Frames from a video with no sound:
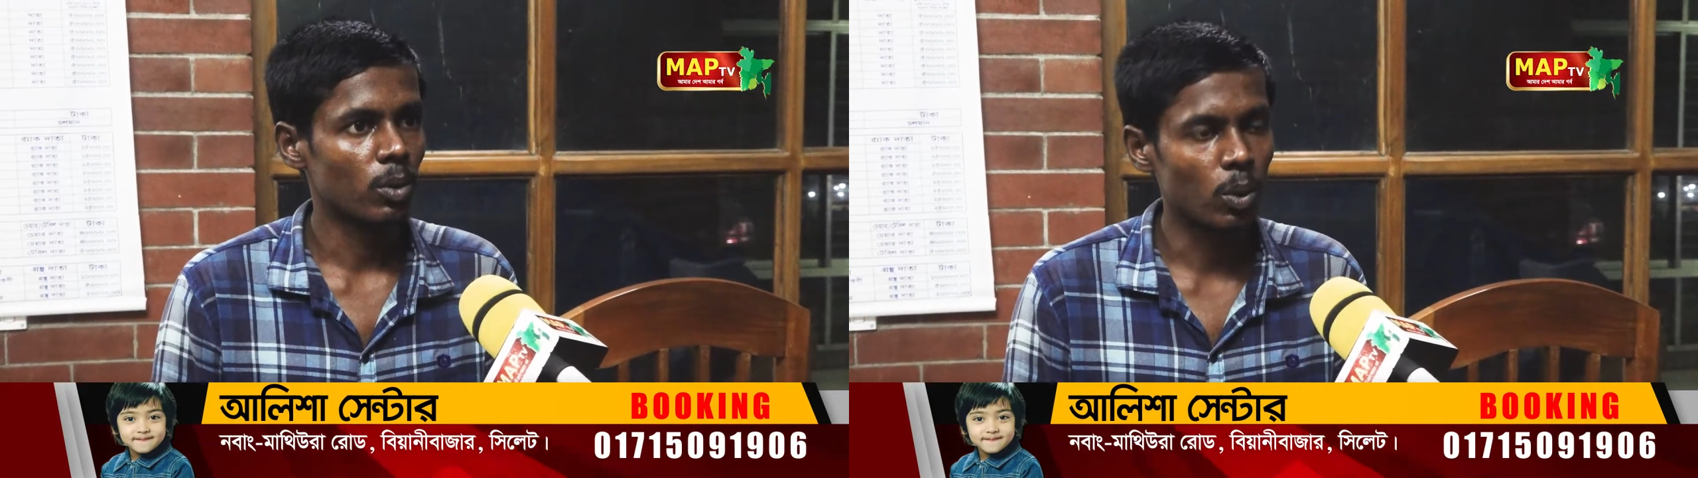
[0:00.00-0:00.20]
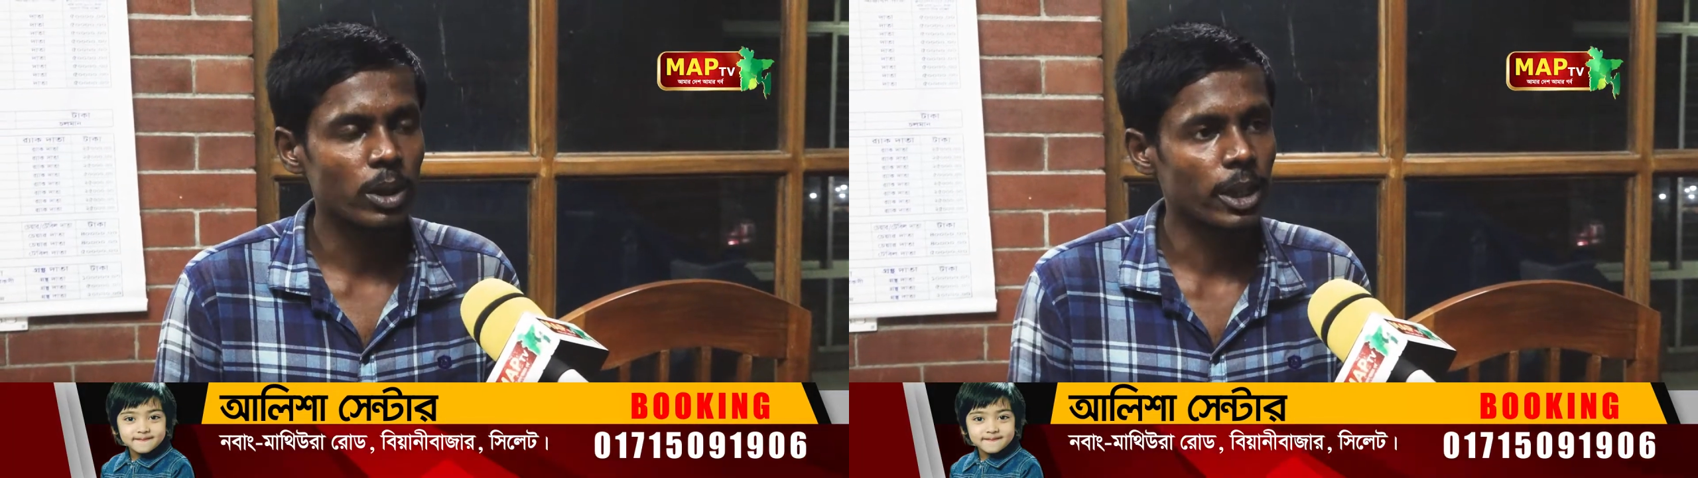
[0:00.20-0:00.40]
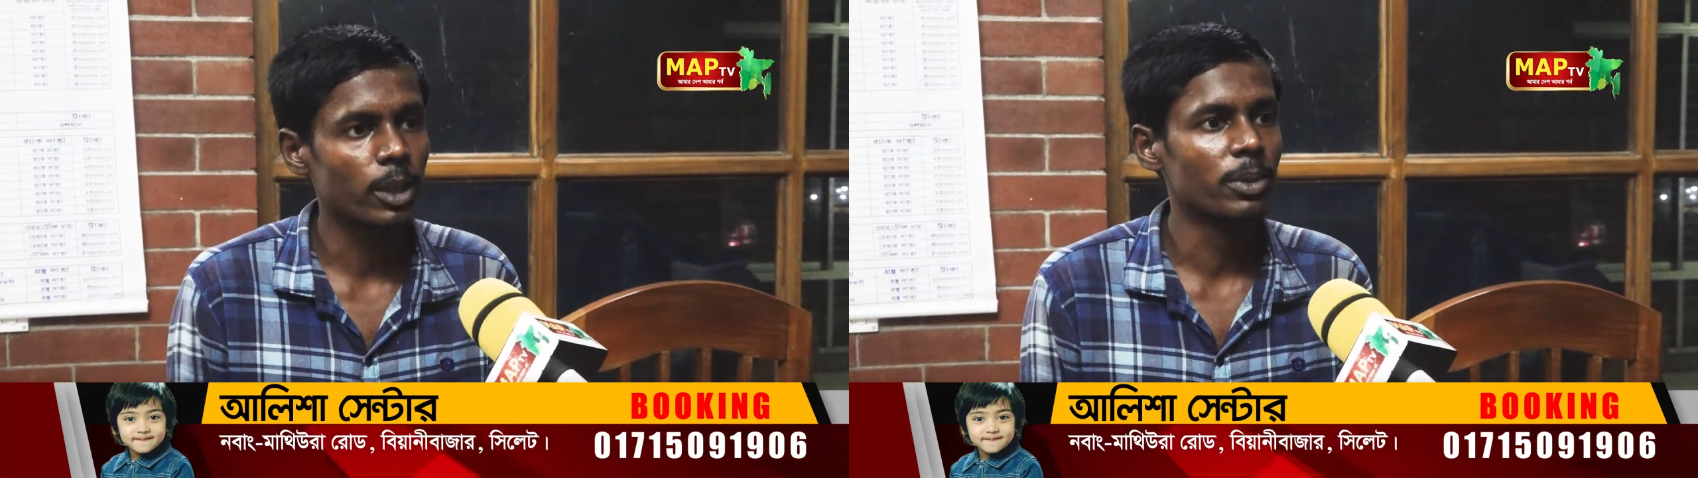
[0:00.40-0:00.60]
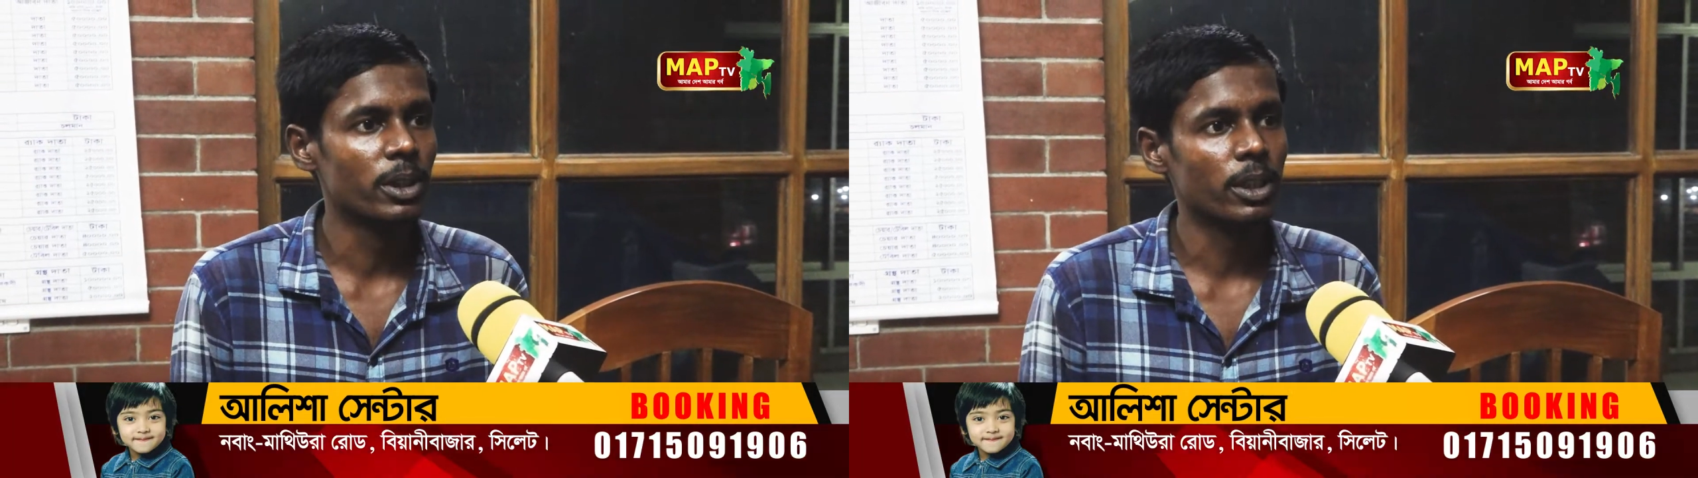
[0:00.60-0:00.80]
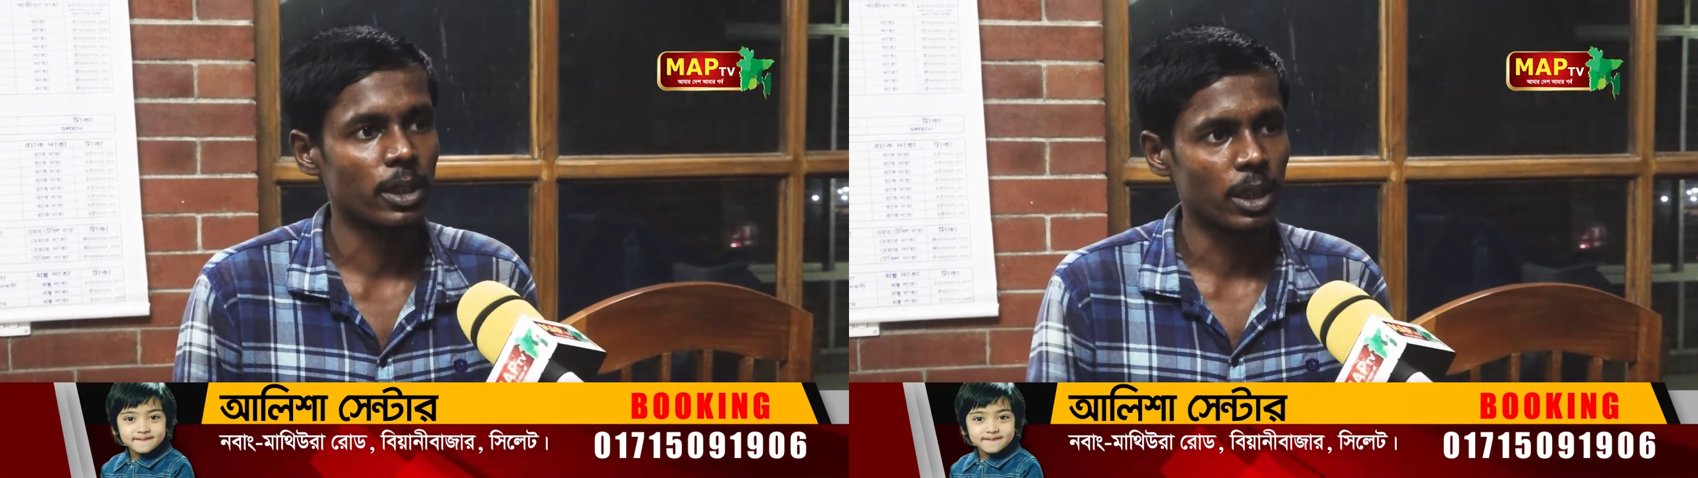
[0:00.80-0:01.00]
ওই এর
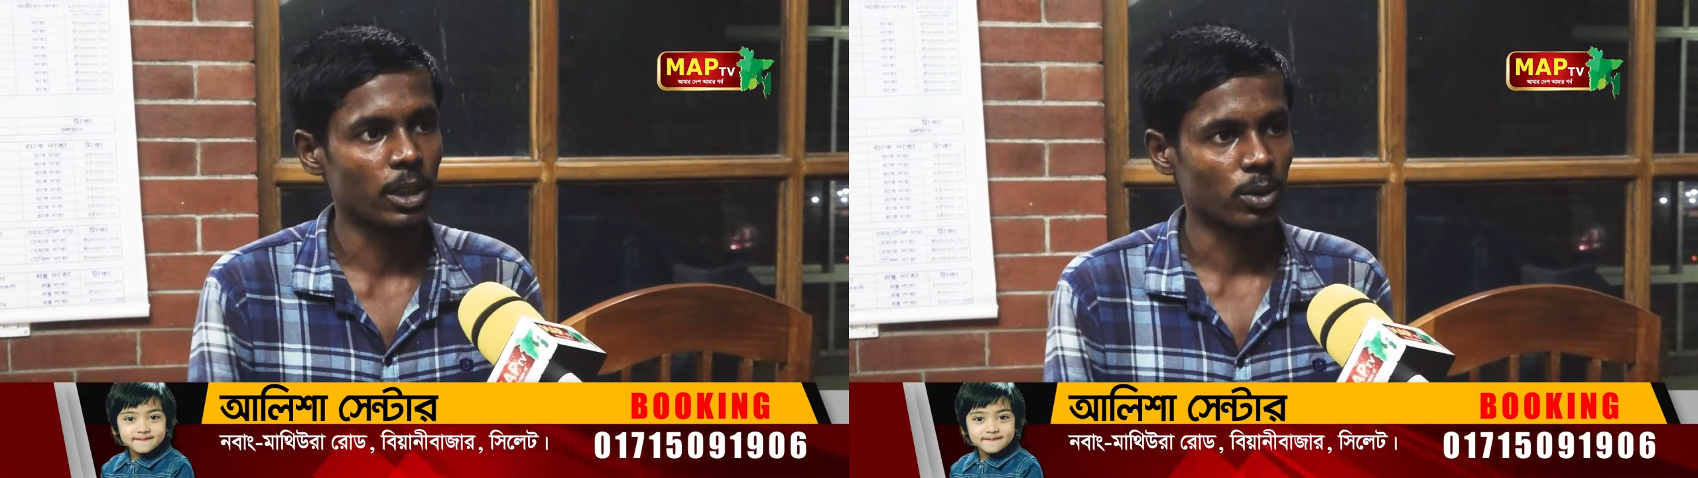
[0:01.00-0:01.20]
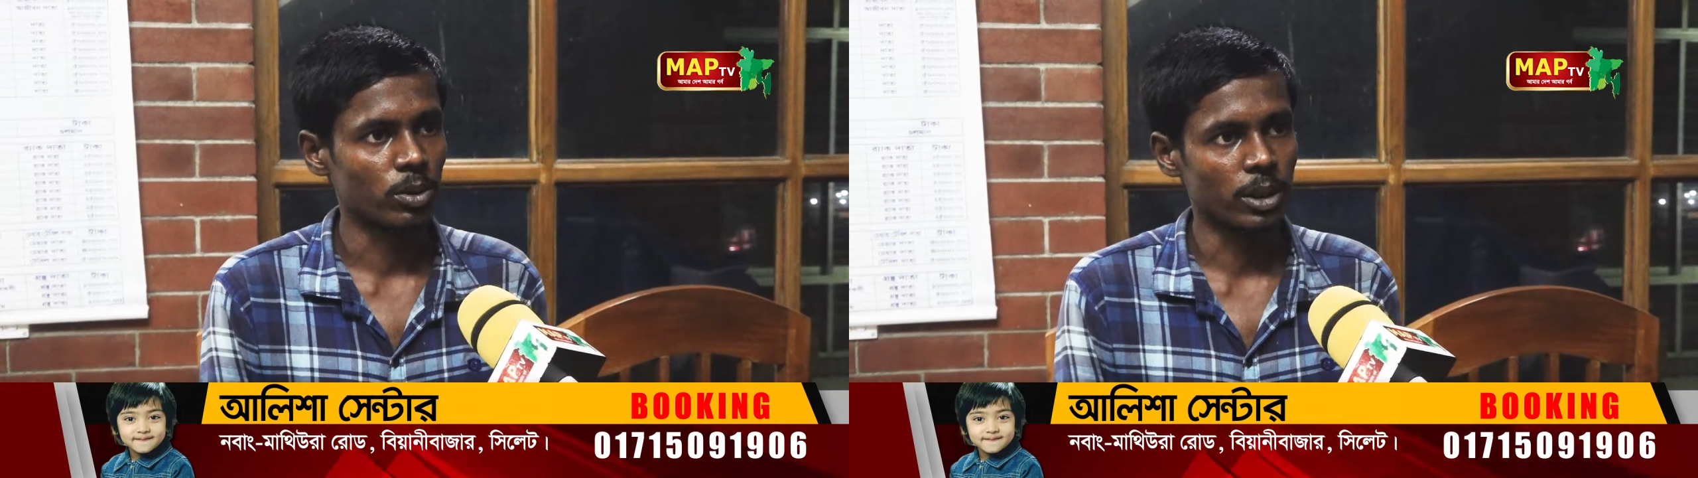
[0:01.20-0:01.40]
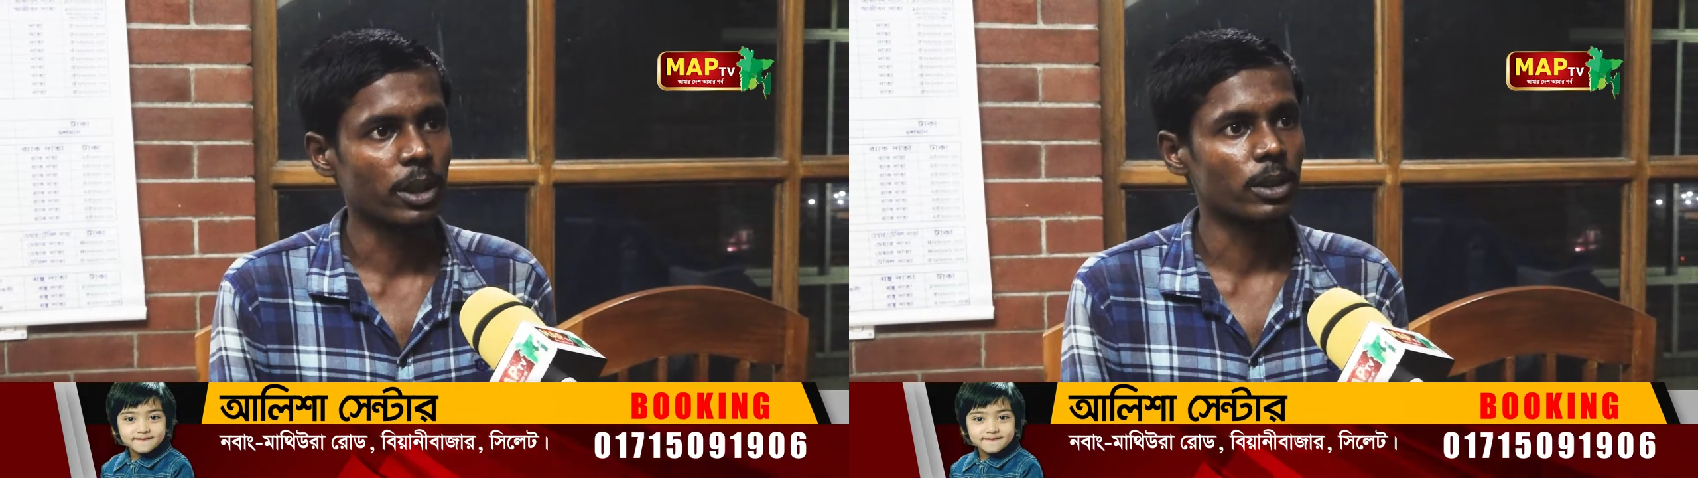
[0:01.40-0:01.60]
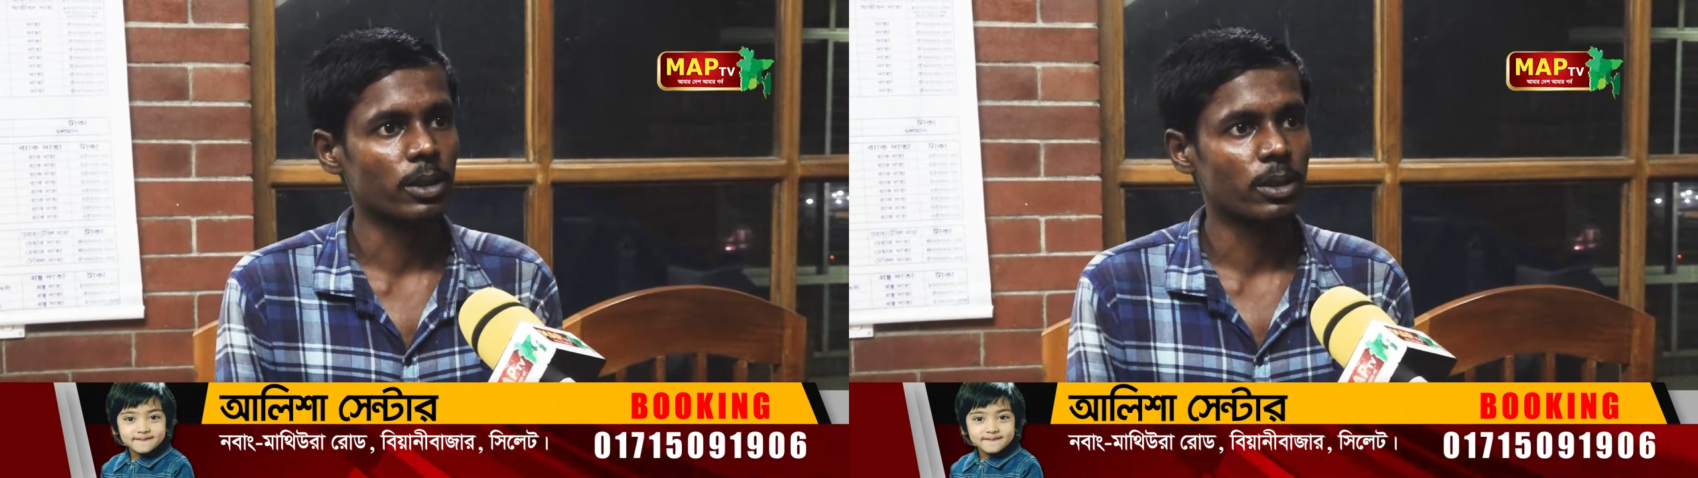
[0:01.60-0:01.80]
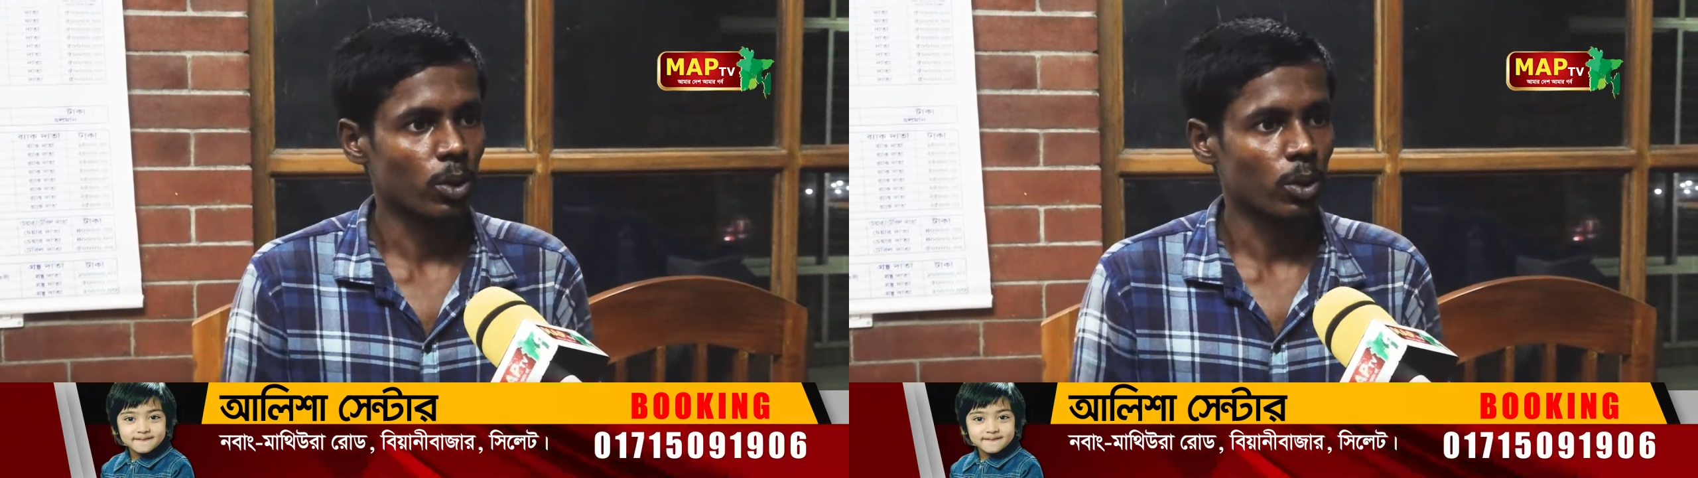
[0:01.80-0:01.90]
ভিতরে যারা আসুন এরাই